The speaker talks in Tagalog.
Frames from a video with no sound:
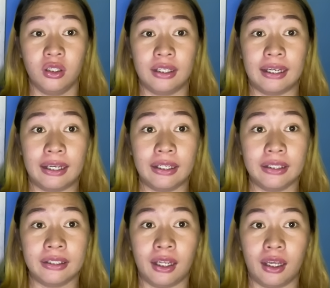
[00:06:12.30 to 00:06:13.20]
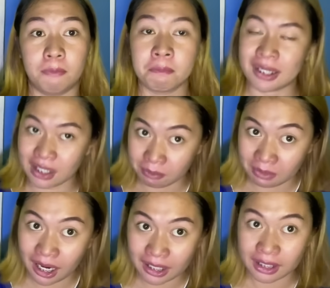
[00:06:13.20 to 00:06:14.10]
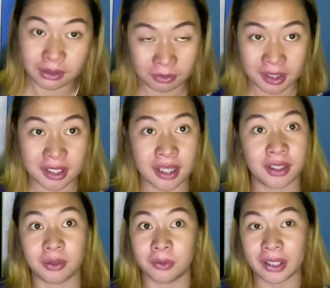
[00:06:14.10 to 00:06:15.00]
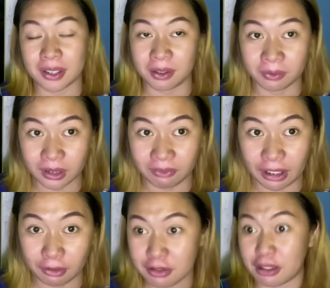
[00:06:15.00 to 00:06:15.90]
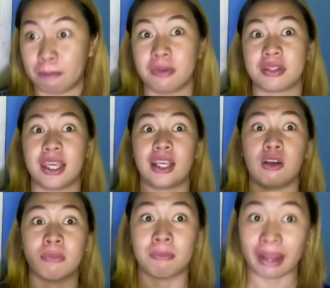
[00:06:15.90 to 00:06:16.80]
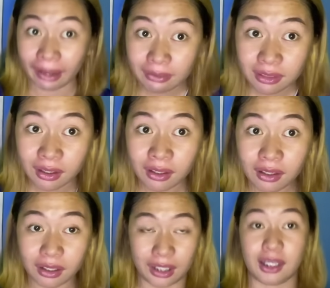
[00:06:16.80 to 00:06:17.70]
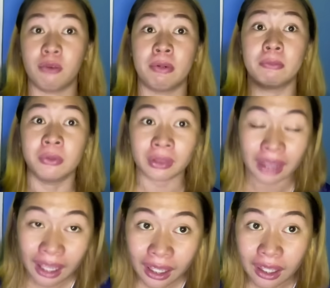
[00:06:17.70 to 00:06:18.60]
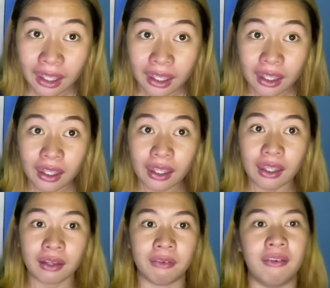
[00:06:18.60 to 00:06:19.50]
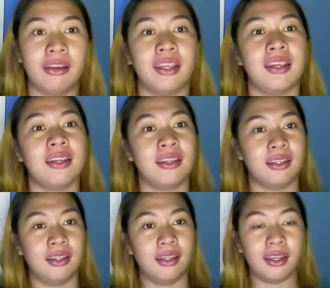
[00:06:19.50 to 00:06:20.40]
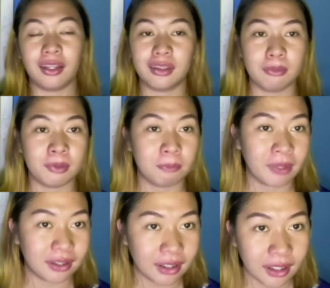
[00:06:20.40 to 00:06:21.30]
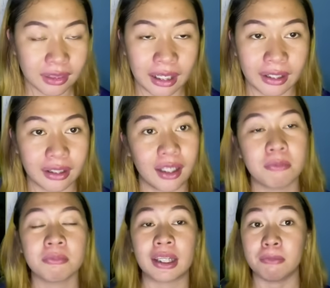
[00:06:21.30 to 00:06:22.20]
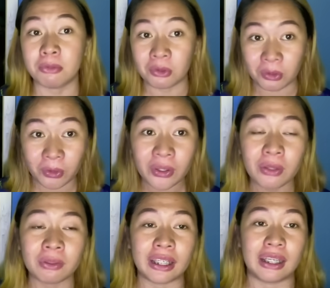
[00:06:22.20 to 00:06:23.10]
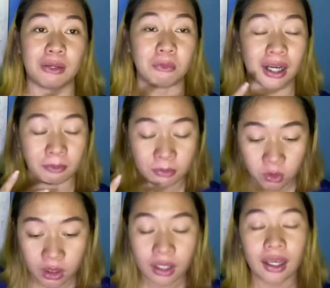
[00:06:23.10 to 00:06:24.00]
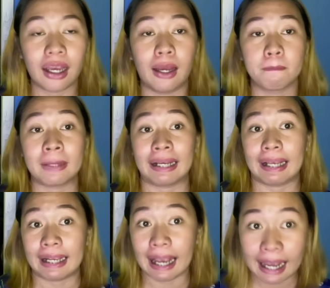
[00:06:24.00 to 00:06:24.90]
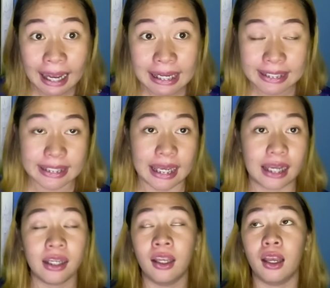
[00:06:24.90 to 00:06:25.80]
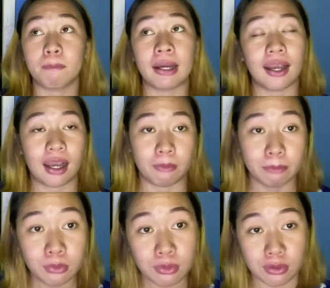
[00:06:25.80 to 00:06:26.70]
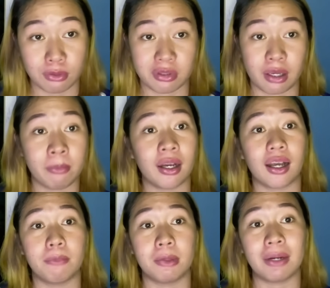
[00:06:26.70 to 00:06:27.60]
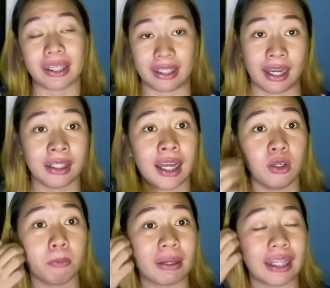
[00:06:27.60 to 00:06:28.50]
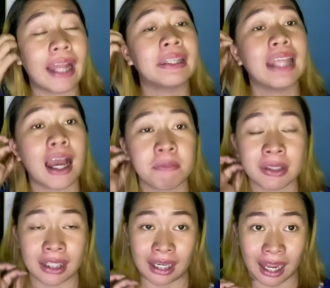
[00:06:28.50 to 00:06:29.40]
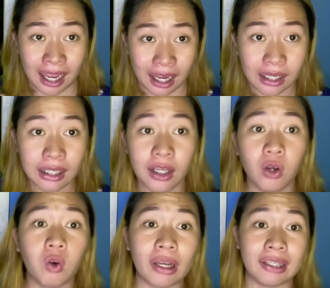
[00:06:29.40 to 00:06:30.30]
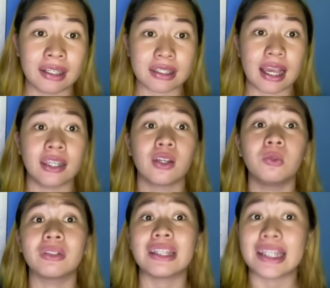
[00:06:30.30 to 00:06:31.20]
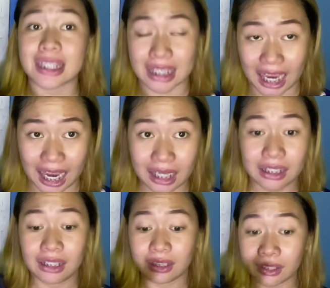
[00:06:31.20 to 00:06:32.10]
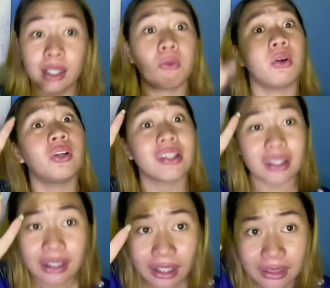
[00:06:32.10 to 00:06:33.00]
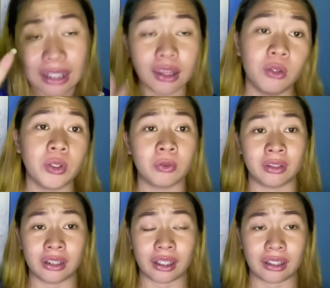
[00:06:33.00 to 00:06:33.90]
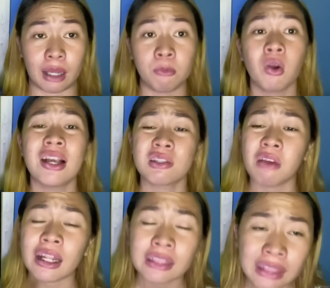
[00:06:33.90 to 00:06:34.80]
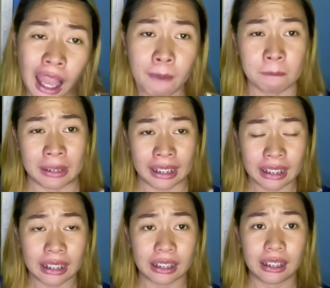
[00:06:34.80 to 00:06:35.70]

ha na masama itong si Senator Risa Ontiveros tapos ikaw mabait, ikaw mabuti. Okay? Hindi mo pwedeng itanggi din kibuloy yung ginawa mong uh, panggagahasa, mga abuso sa mga kababaihan lalo pat ang dami nila. Okay lang sana kung isa, dalawa or sige tatlo yung nagreklamo. Kaso ang dami.